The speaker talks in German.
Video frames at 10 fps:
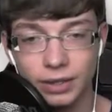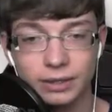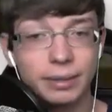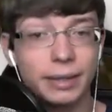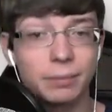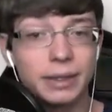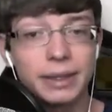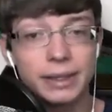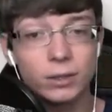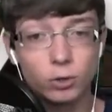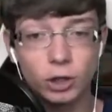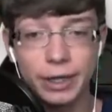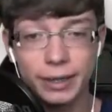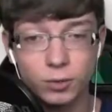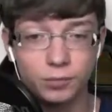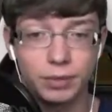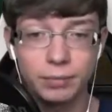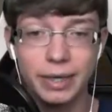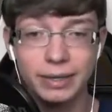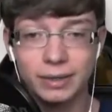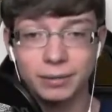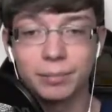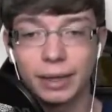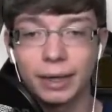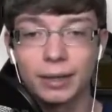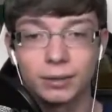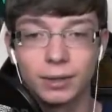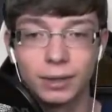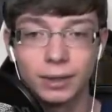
Es wäre nämlich nicht so schlecht, so wie im letzten Part.